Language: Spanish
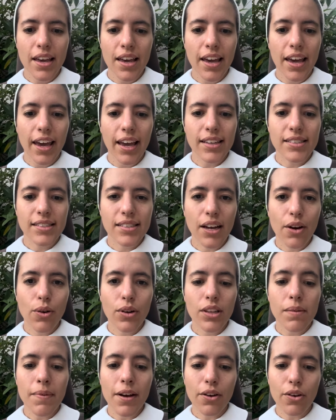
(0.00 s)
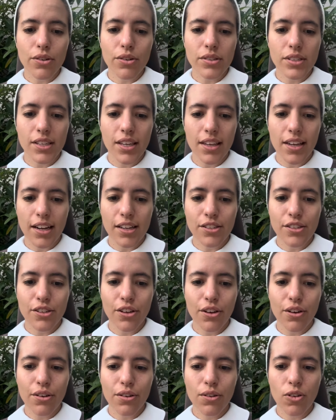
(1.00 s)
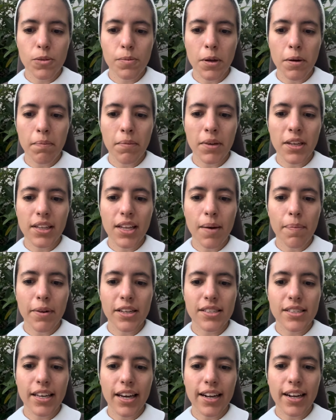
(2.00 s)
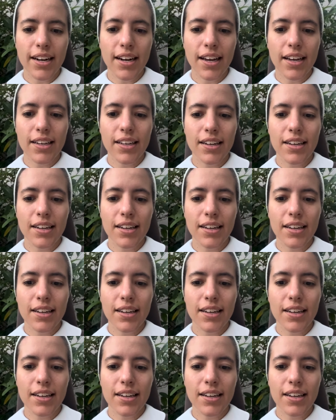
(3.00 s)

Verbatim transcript: Esta última consideración nos permite apreciar la